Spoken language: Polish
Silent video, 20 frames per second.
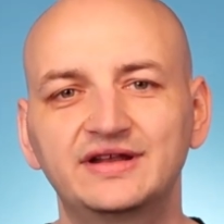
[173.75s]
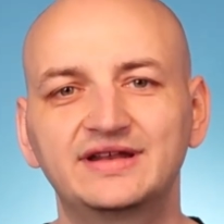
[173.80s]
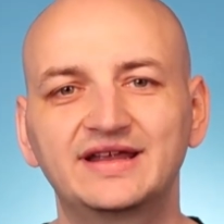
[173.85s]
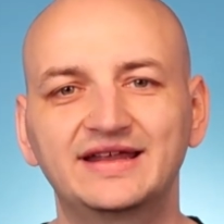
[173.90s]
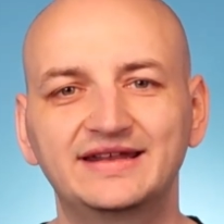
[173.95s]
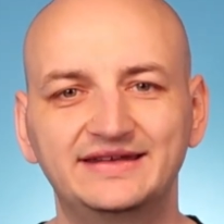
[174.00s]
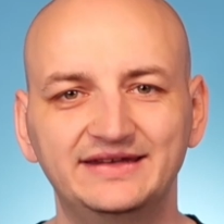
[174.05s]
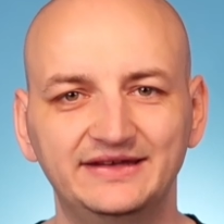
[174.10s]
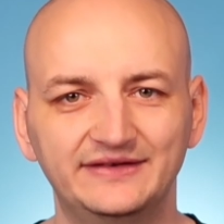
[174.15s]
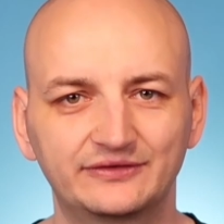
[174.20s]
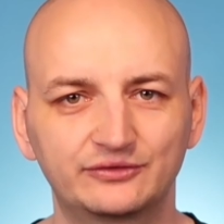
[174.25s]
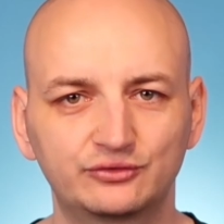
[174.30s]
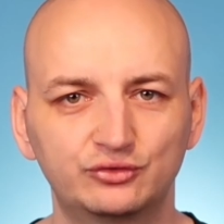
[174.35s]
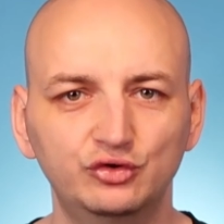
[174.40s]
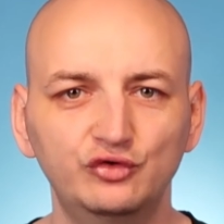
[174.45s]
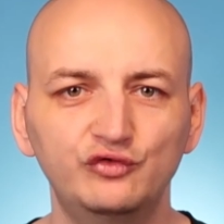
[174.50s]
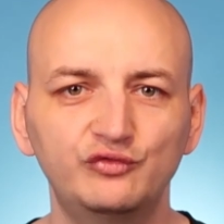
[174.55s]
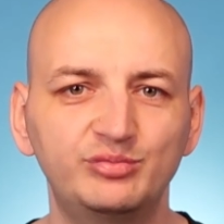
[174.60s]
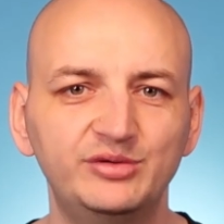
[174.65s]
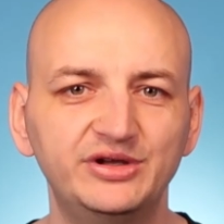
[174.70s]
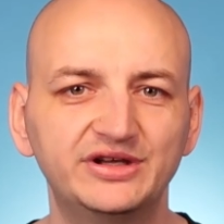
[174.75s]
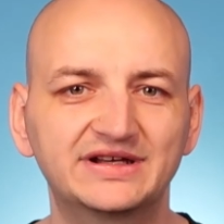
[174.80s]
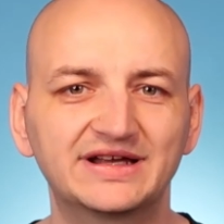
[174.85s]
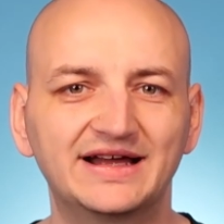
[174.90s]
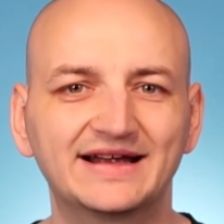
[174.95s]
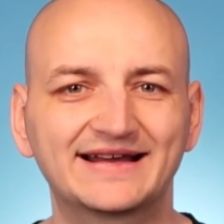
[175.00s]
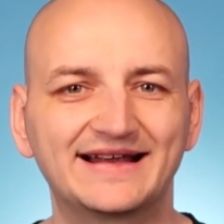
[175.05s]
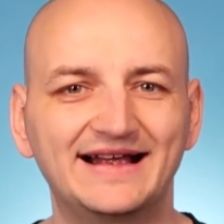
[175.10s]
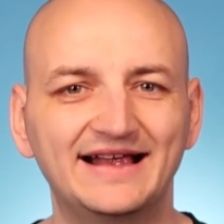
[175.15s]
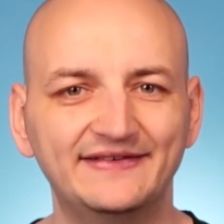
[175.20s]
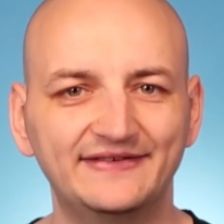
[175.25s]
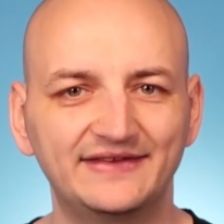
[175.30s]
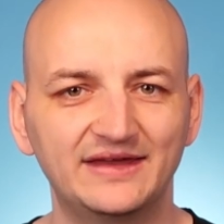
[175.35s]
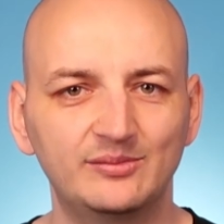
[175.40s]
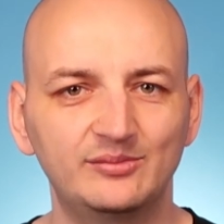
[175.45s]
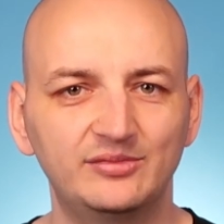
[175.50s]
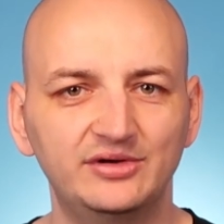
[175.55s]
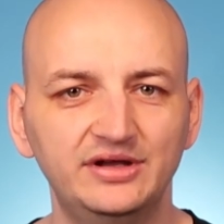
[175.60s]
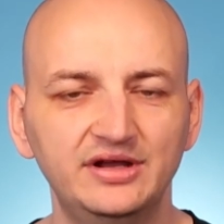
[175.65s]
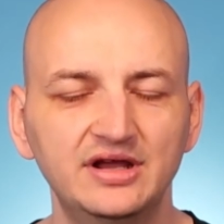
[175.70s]
na dysku w plikach
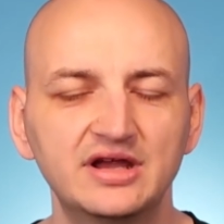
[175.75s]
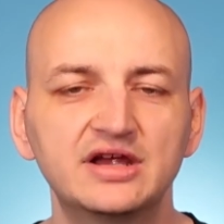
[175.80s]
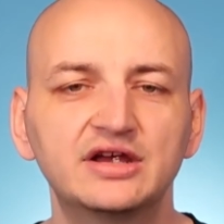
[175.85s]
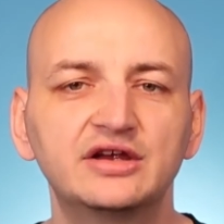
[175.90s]
assembly